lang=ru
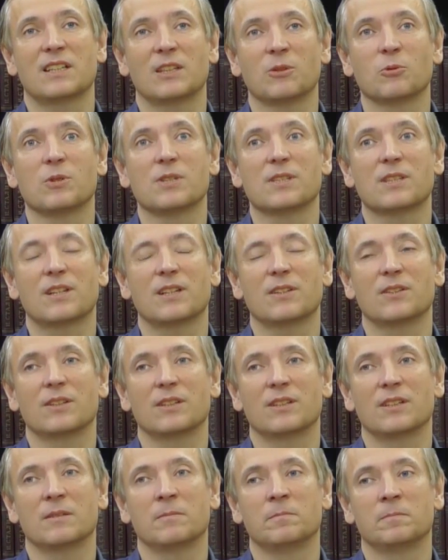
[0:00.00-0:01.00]
с одной
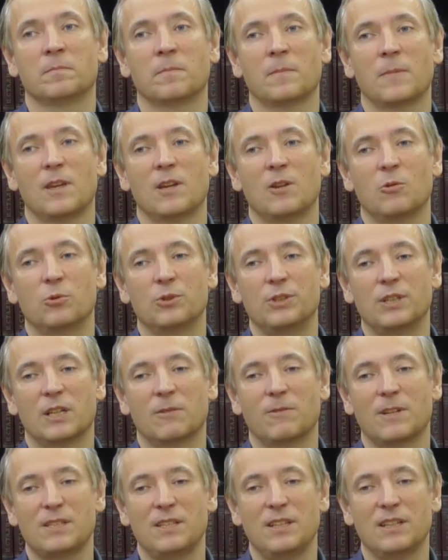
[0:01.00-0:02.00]
стороны у
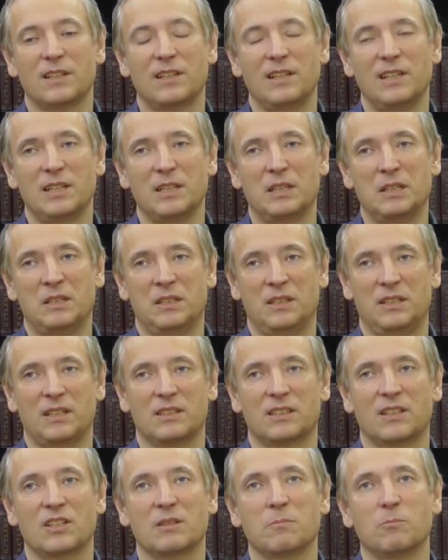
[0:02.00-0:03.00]
них возникли,
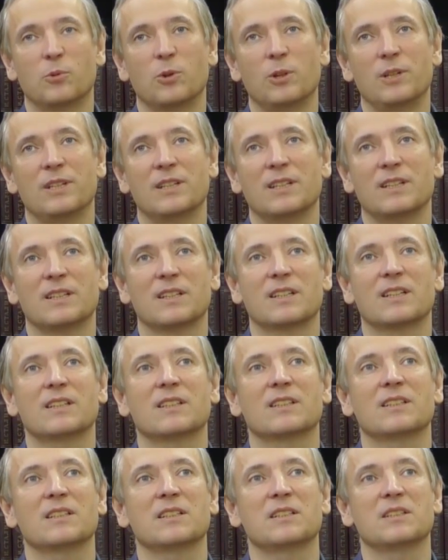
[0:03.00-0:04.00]
так скажем, более
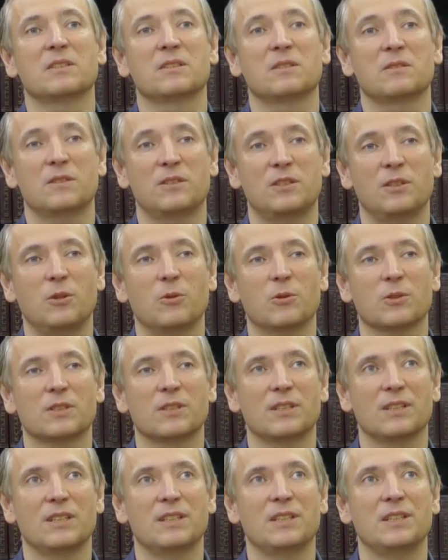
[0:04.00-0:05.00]
э,
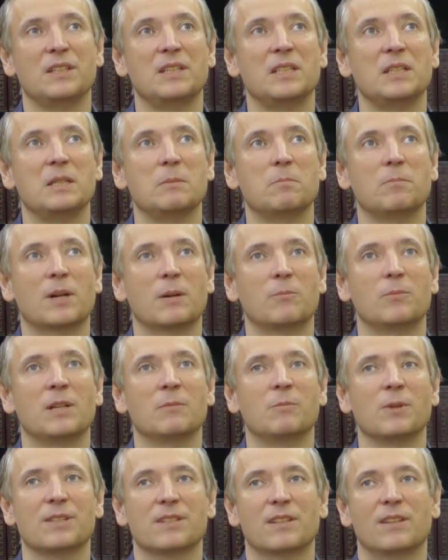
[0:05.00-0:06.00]
серьезные и
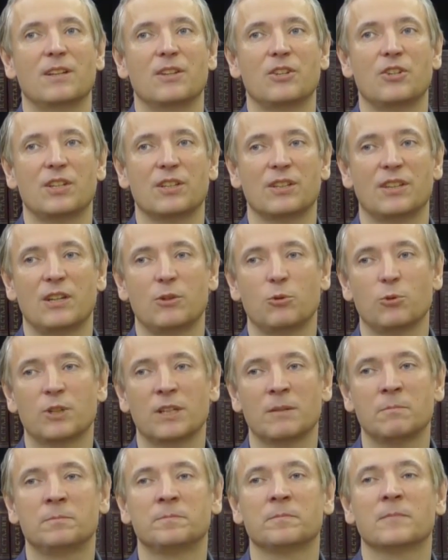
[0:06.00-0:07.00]
проблемы и задачи на
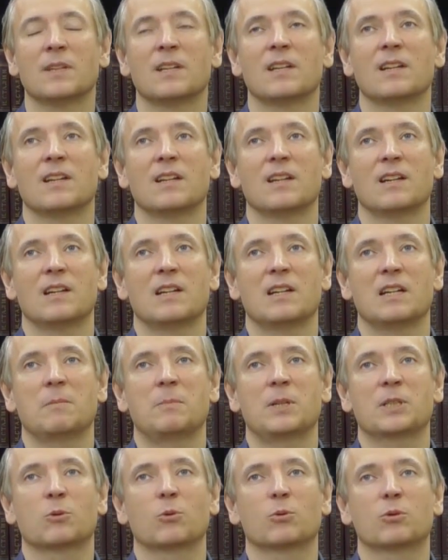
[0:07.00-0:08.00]
юге,
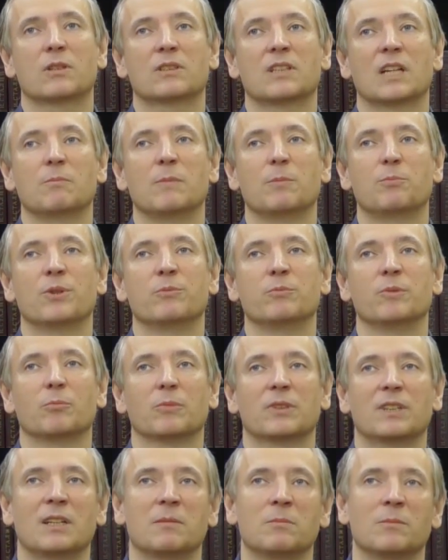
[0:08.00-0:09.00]
поскольку, как мы
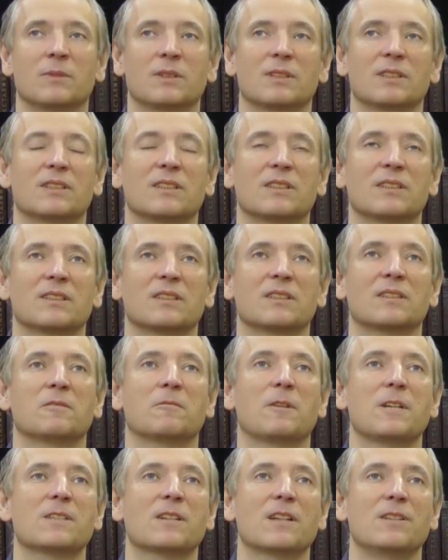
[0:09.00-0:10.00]
помним, там э,
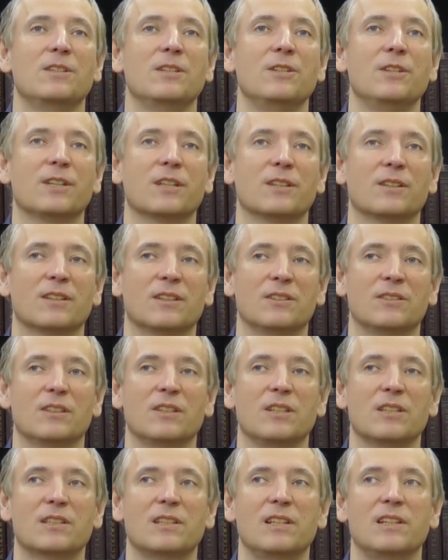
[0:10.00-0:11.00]
войска Деникина
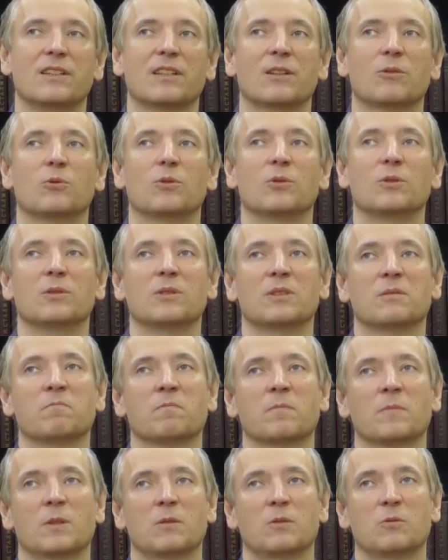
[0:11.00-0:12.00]
нанесли такое
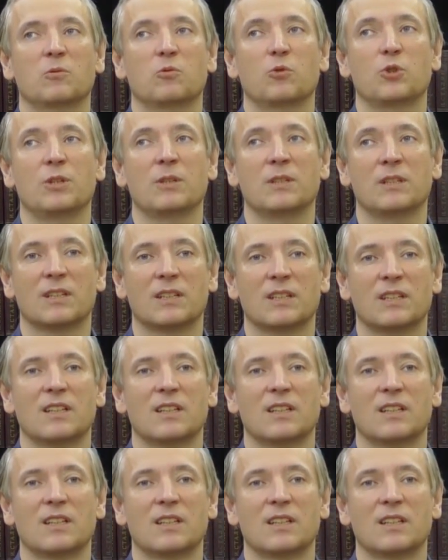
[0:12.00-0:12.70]
очень